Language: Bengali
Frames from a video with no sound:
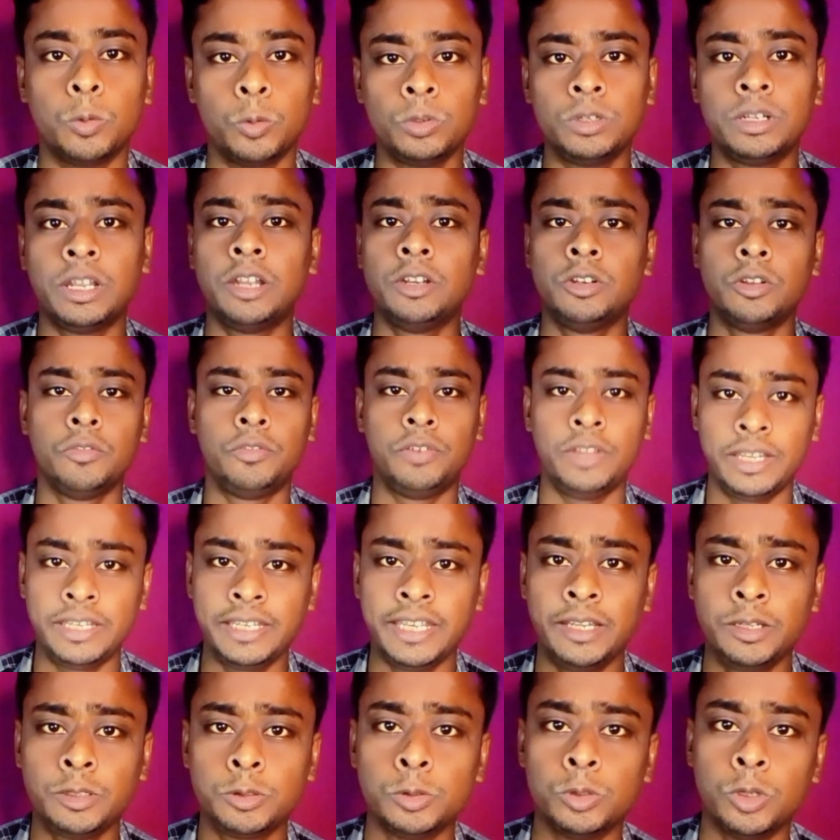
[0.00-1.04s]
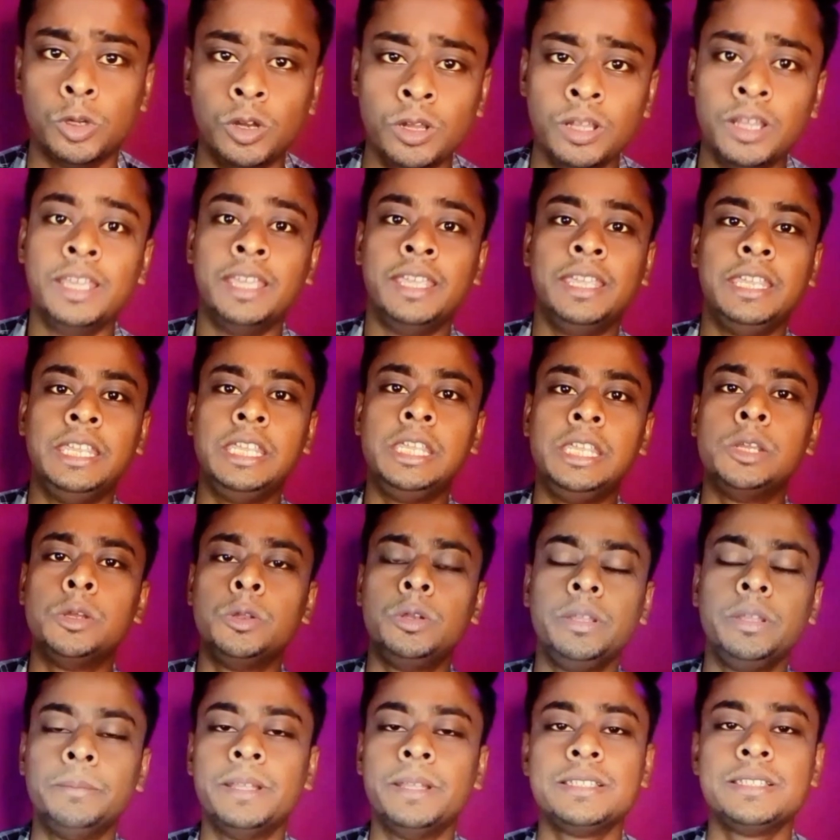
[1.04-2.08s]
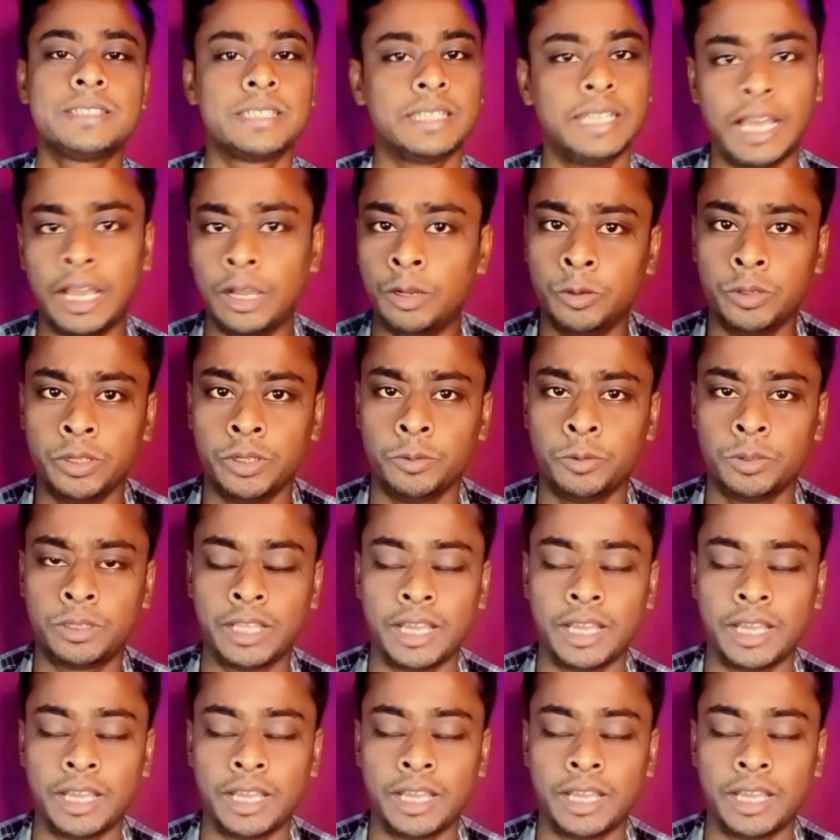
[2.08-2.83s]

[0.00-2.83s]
অন্যান্য ভেরিয়েন্টগুলো হিউরিমেন্স না হয়ে